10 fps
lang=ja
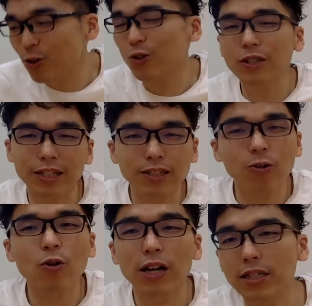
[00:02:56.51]
しいぞお
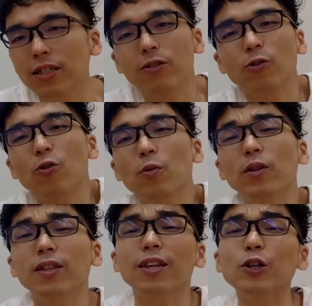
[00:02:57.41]
かしいぞと思っ
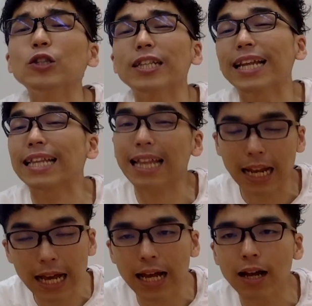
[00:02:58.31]
てるんだった
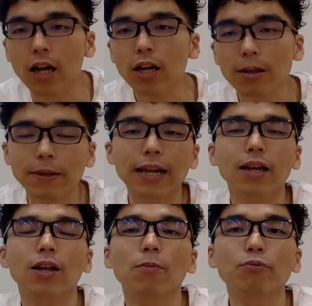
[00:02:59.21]
らやっぱ誰か
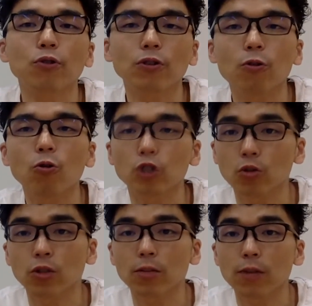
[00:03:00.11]
がプロにコーチをし
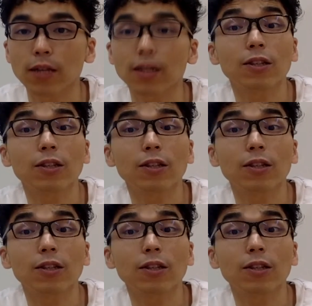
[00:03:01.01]
てもらったりと